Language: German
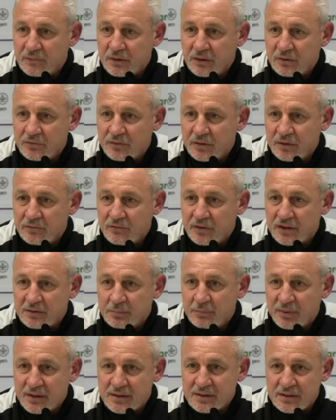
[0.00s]
auf jeden Fall
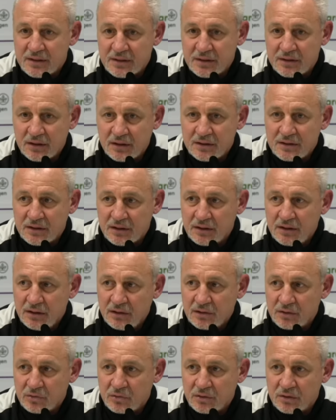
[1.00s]
besser sind als die
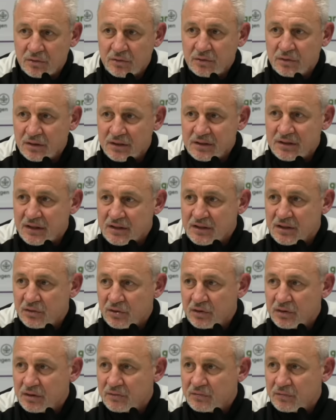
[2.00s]
Hinrunde und das hat sie
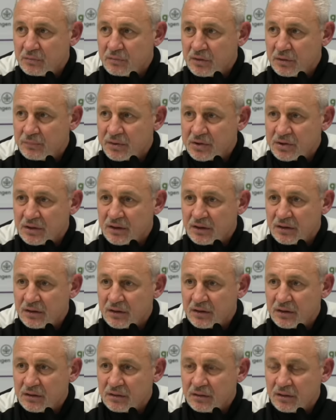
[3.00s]
heute für mich
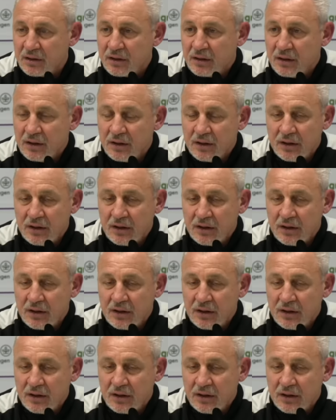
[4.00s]
bestätigt. Ja.